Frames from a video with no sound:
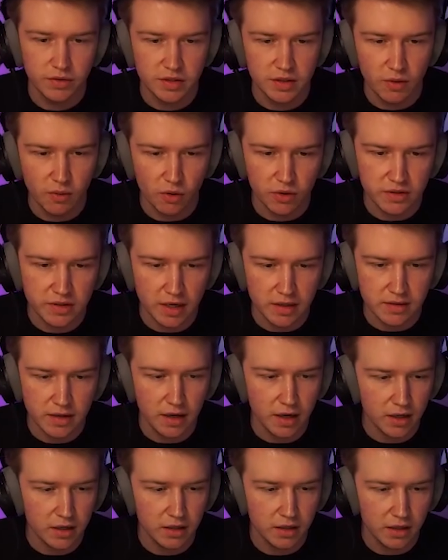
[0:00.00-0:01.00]
wir sind aber auch sehr,
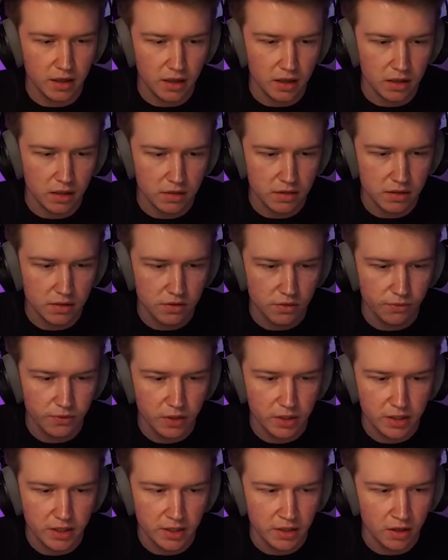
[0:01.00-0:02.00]
sehr lucky gerade, dass hier so
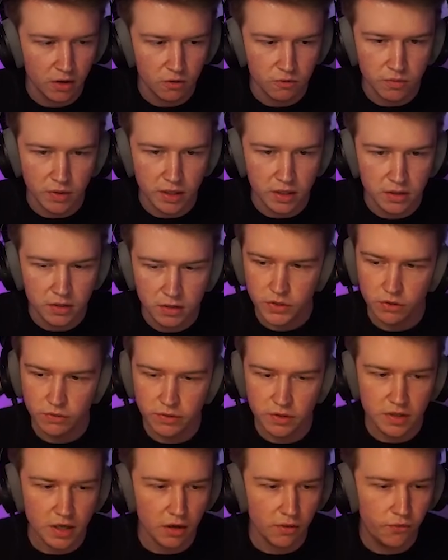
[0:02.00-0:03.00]
viele Gegner rumrennen. So, ich
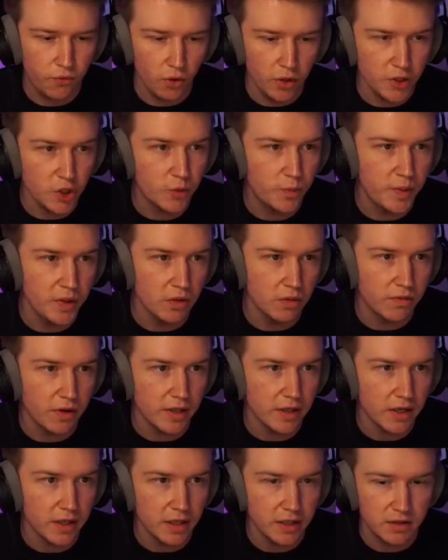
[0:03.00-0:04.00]
würde sagen, Full HP und
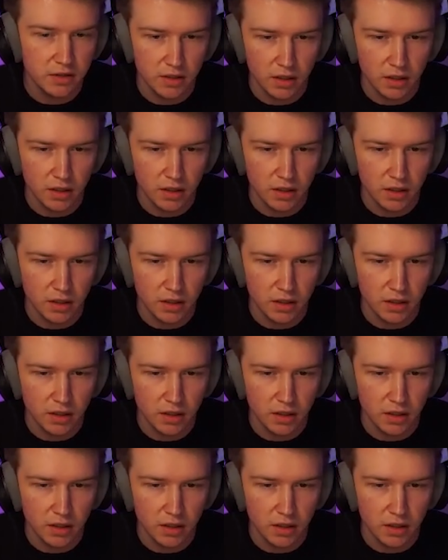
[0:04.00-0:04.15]
weiter geht die